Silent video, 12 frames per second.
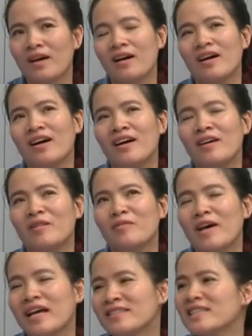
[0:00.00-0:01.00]
Ờ,
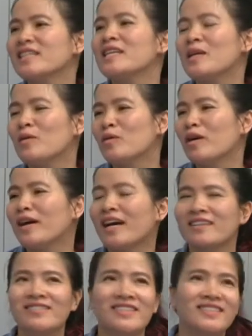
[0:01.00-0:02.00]
và rất nhiều khó
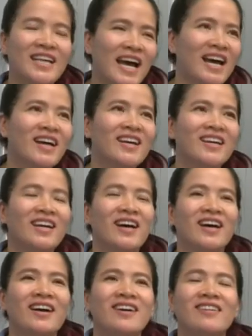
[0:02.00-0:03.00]
khăn xảy ra
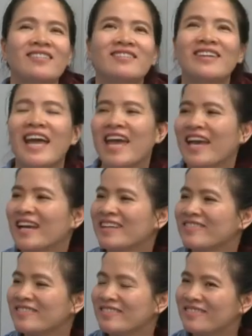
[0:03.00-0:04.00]
à,
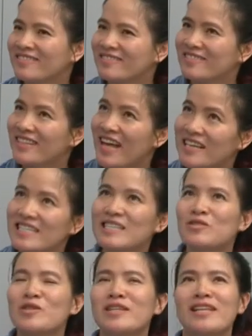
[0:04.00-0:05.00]
hàng đã sản
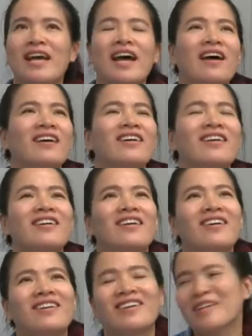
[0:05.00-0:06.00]
xuất ra
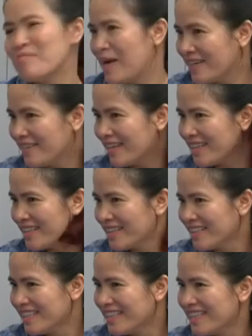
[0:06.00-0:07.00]
à, không bán được
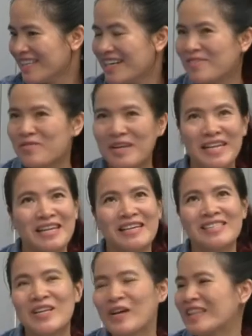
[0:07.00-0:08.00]
à, phải đi
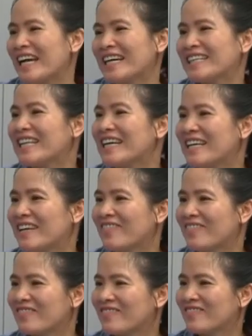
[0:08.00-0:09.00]
cho tặng người ta
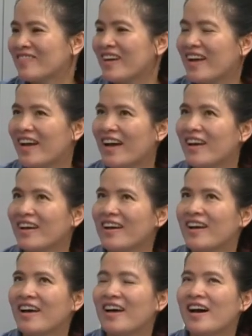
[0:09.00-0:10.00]
và
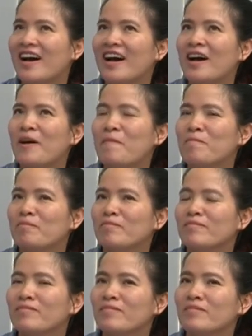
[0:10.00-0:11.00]
à,
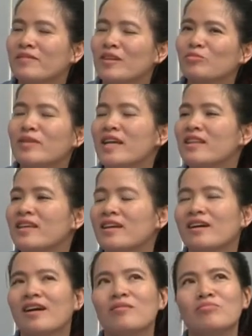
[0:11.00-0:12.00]
công ty thì
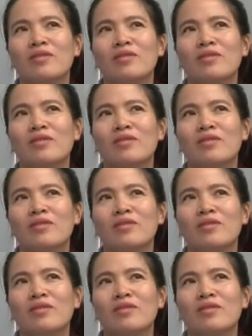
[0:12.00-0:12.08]
không